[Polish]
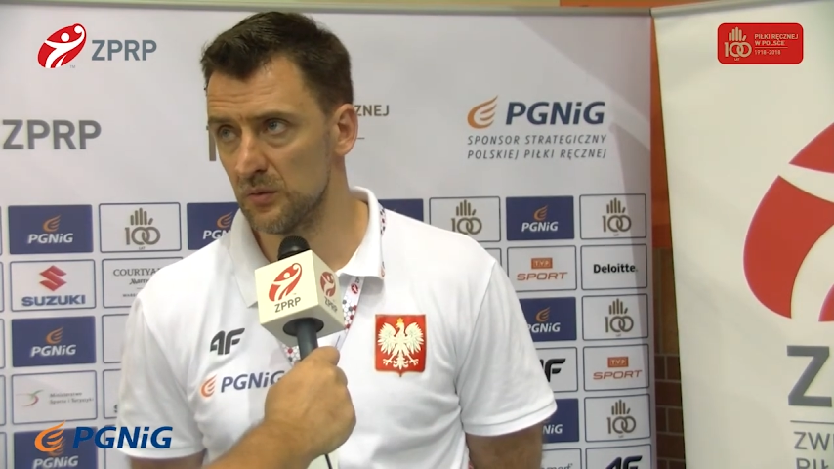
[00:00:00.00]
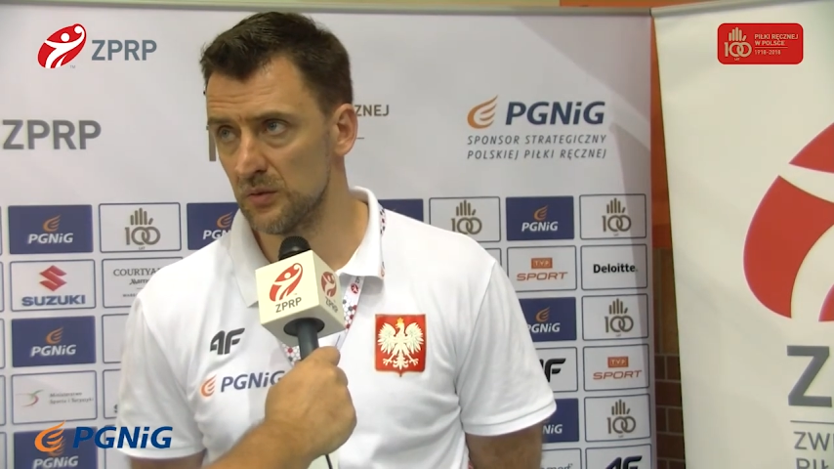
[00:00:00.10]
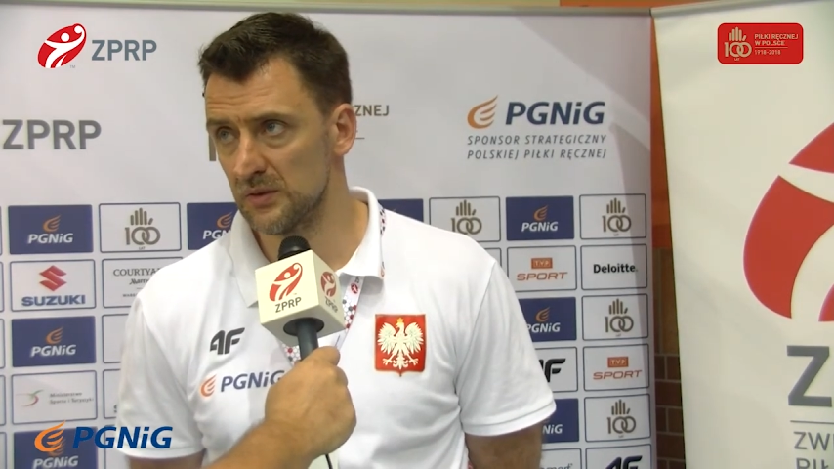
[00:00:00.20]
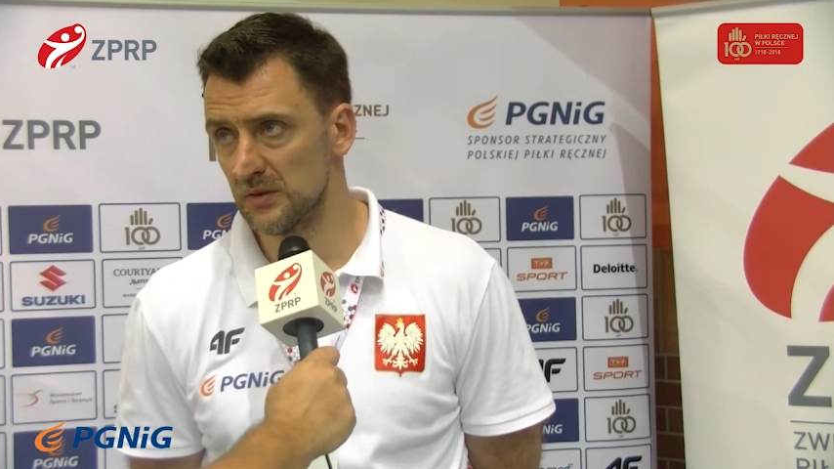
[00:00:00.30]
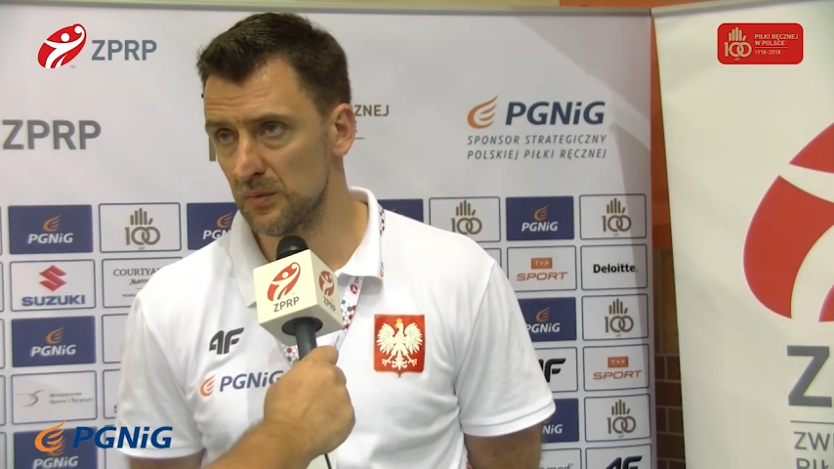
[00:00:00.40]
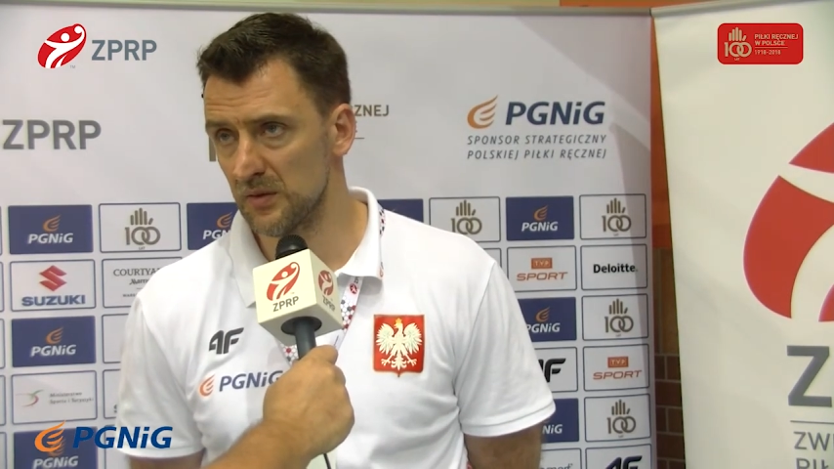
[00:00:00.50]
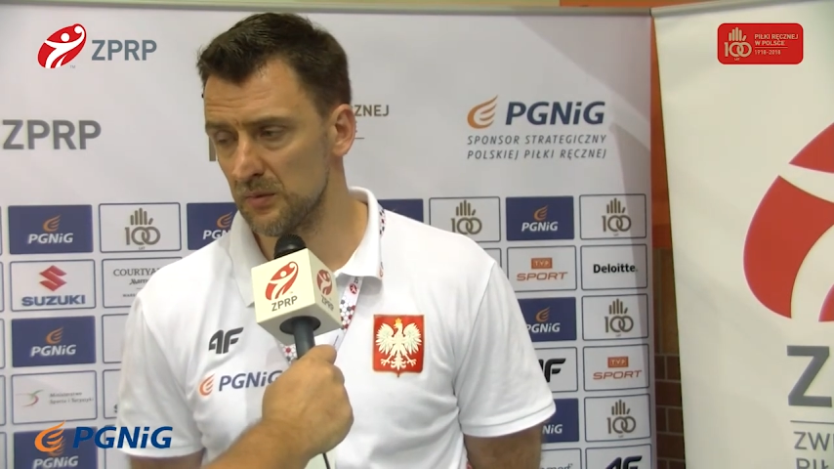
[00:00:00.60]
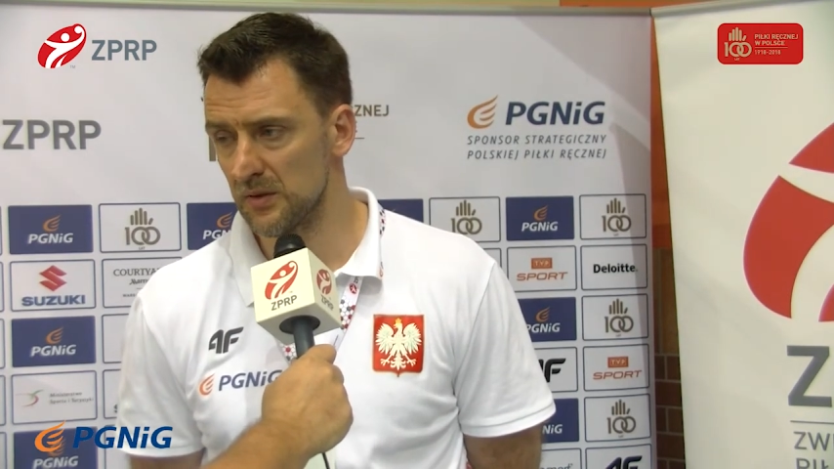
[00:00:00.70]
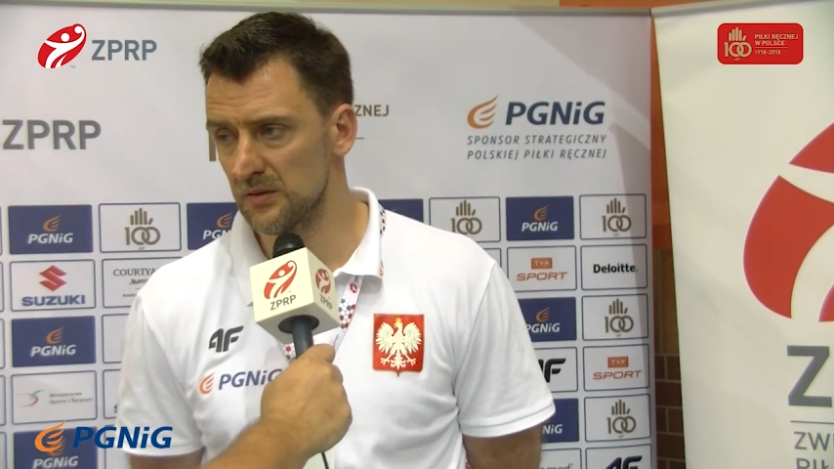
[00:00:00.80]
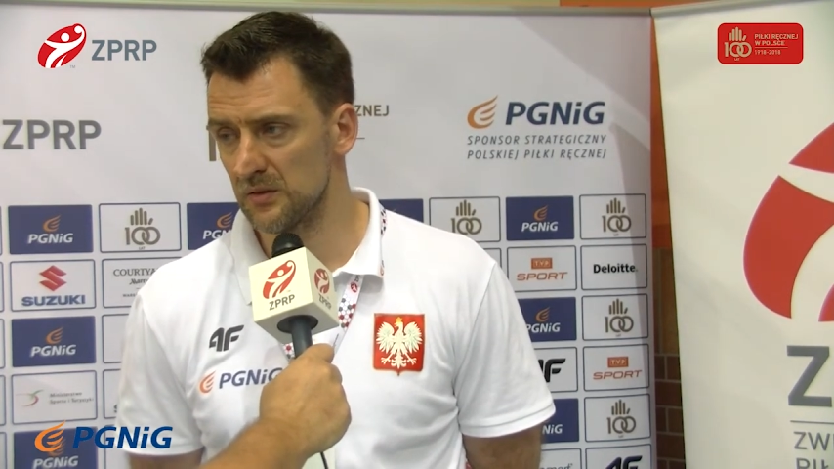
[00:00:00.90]
bo to jest
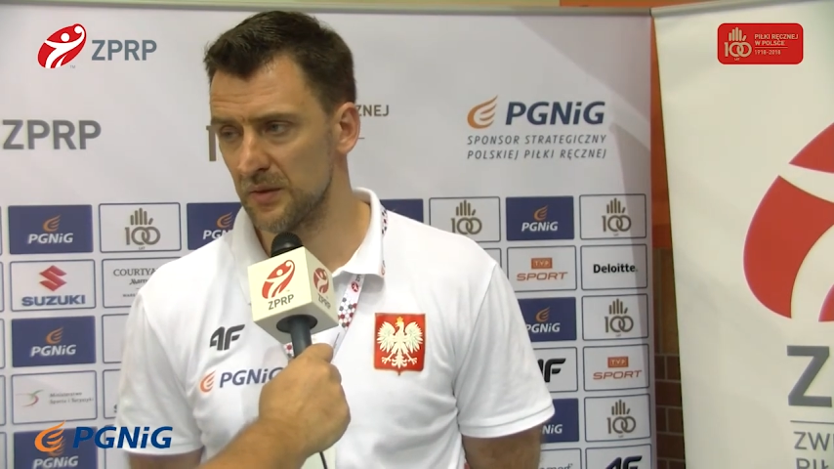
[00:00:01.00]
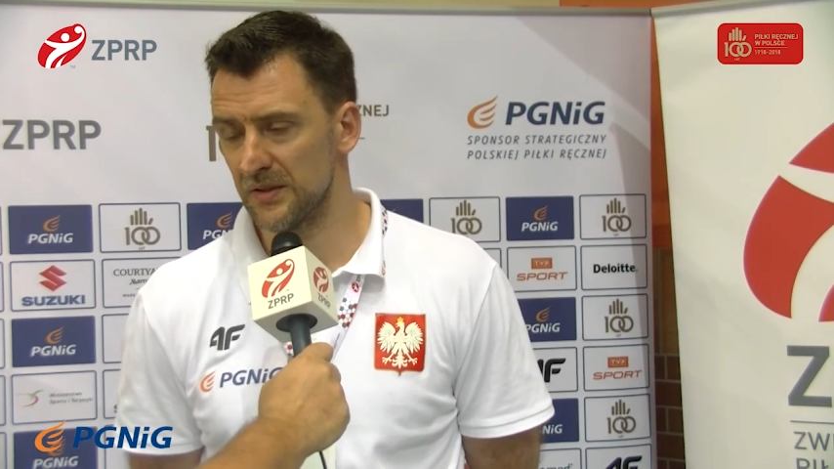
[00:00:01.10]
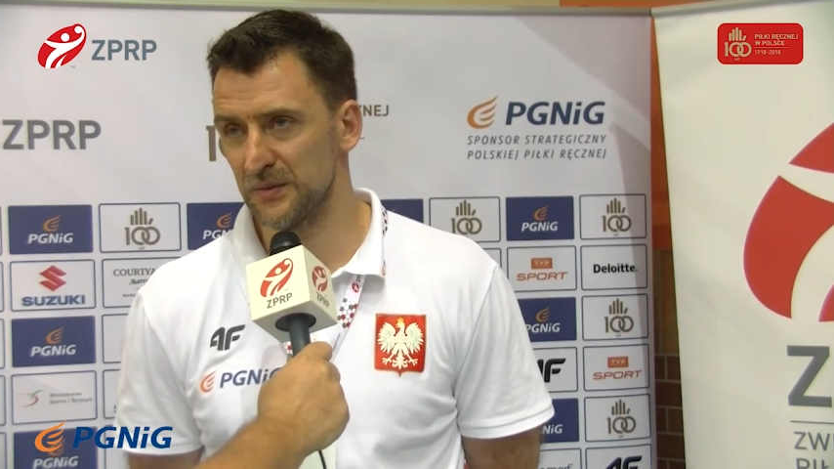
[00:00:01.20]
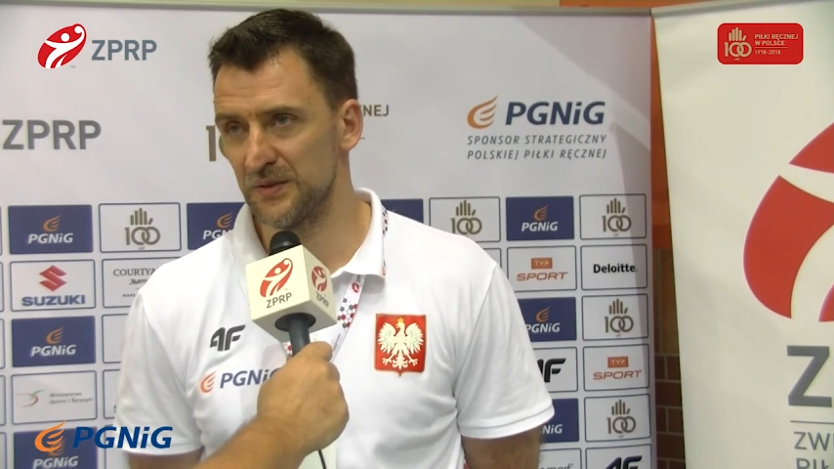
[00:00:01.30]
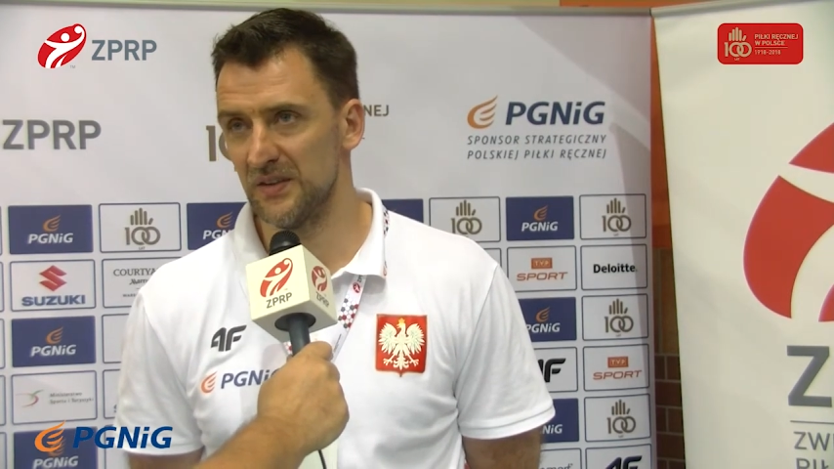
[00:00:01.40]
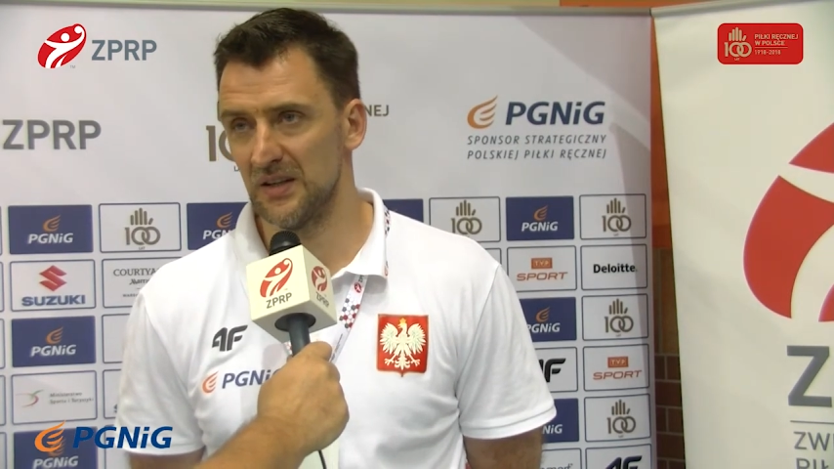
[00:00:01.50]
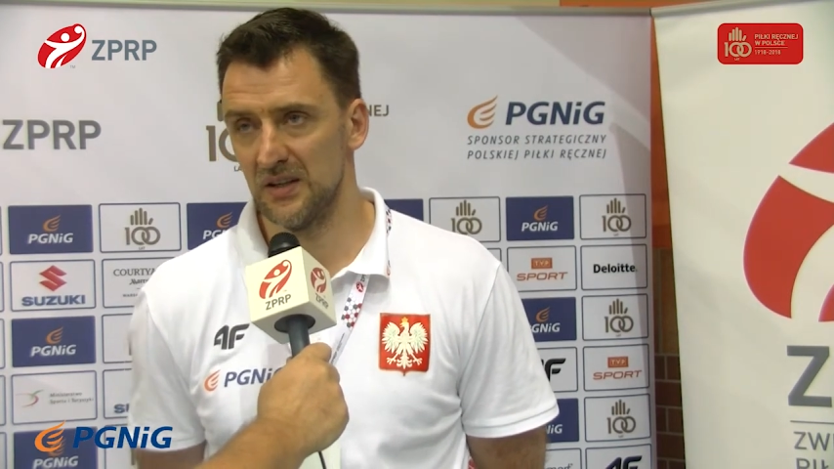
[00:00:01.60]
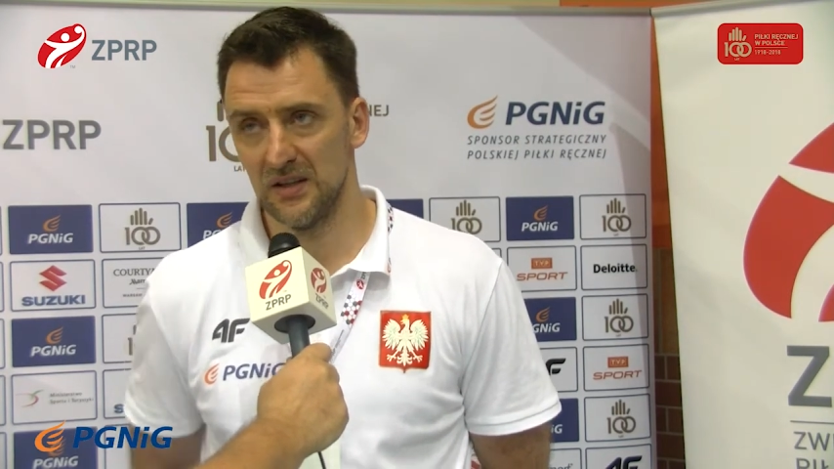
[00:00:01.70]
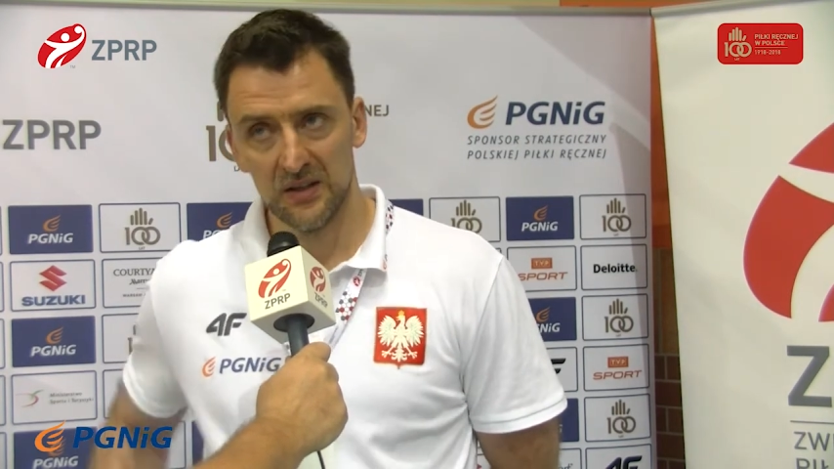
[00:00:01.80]
naprawdę bardzo dobra atmosfera